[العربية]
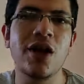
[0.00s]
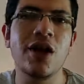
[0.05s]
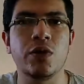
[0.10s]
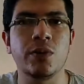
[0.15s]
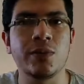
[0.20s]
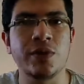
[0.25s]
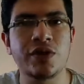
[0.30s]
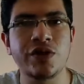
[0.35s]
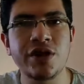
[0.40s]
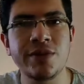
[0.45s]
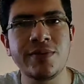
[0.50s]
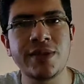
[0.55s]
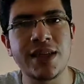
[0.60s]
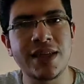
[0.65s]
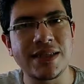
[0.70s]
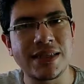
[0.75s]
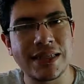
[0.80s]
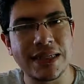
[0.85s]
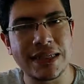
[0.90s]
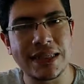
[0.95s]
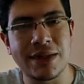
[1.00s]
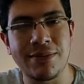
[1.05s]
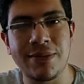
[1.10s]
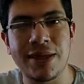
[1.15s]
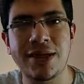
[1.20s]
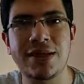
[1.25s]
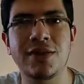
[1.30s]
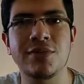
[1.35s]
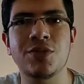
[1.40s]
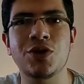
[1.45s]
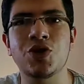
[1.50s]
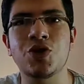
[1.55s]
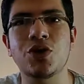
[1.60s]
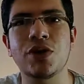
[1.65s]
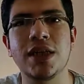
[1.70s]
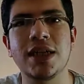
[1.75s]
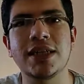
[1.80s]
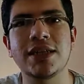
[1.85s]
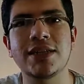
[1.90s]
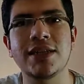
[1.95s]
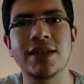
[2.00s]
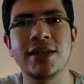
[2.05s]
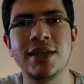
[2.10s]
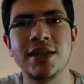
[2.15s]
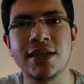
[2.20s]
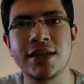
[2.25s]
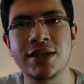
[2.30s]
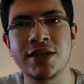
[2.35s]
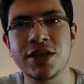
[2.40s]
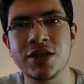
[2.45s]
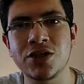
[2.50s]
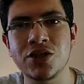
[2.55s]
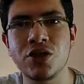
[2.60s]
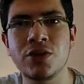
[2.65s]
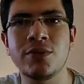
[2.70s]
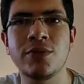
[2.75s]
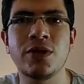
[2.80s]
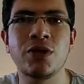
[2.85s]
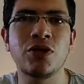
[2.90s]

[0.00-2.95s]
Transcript: ومن ضمن الاستخدامات المشهوره جدا للنكسيوم